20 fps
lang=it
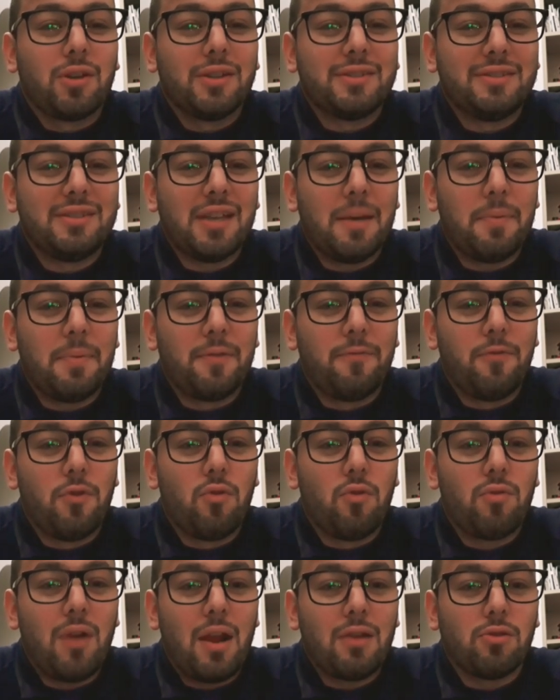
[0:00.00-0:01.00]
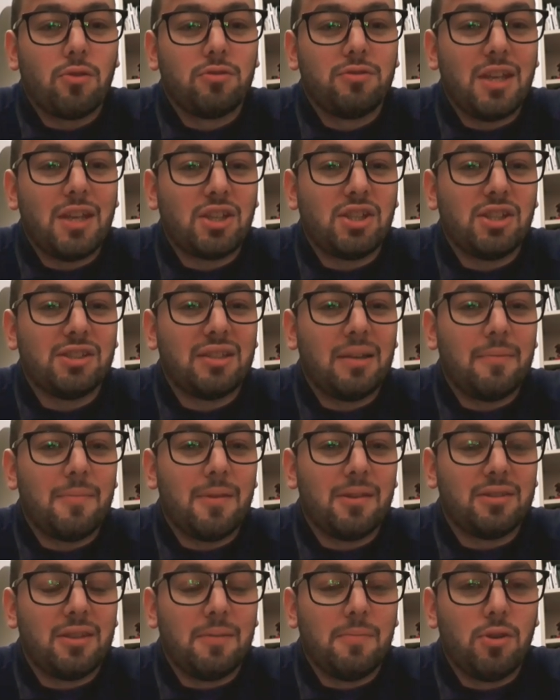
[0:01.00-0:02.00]
che sia per voi un anno
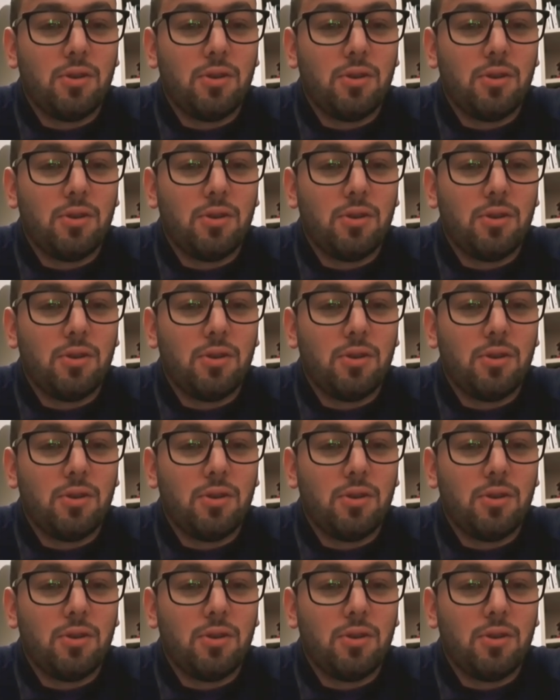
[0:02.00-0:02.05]
decisamente